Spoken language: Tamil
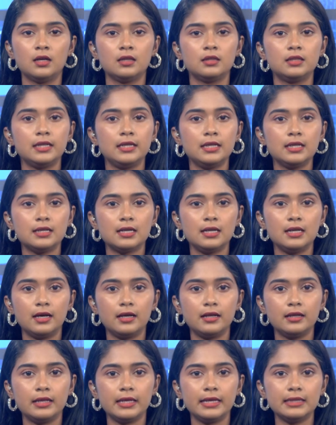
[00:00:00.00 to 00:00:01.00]
திண்டுக்கல்
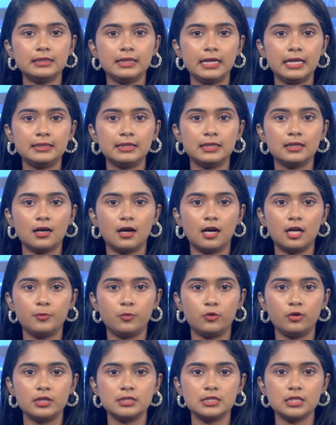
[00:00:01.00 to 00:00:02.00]
அருகே தேர்தல்
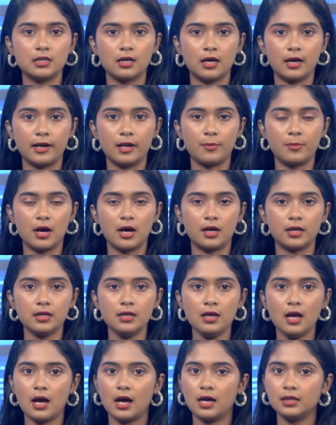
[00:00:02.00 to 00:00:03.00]
காழ்ப்புணர்ச்சி காரணமாக
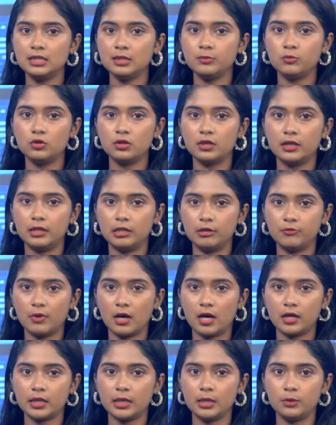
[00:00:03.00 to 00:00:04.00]
அதிமுக
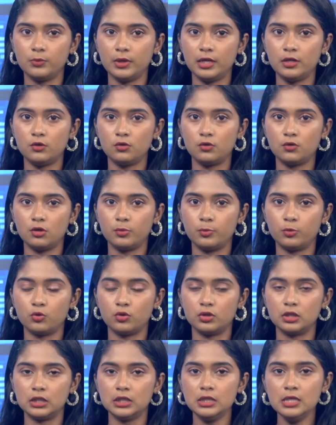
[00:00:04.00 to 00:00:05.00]
நிர்வாகியின் வீட்டிற்குள்
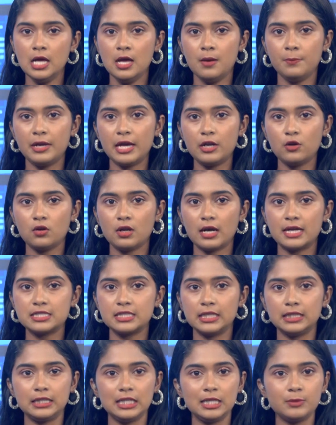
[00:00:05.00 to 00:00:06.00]
புகுந்து பேரூராட்சி
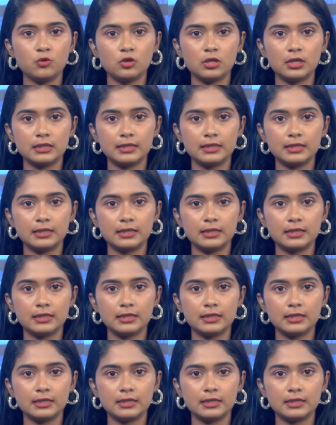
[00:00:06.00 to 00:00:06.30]
திமுக